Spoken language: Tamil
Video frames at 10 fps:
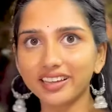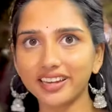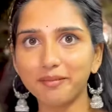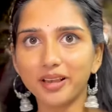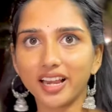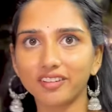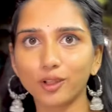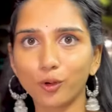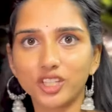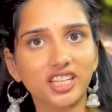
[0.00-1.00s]
டைம்லலாம் வந்து
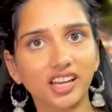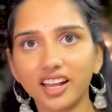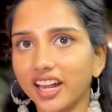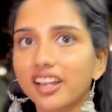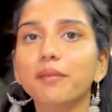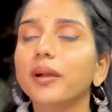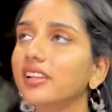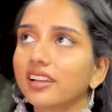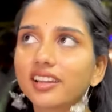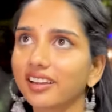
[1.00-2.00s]
குடிச்சிங்கன்னா கண்டிப்பாக
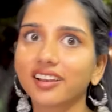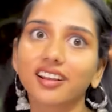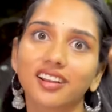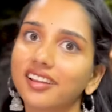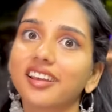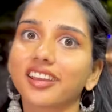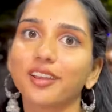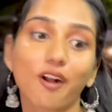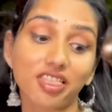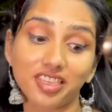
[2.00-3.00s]
டக்க இறங்கிடும்
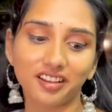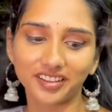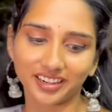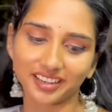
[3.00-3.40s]
அந்தளவுக்கு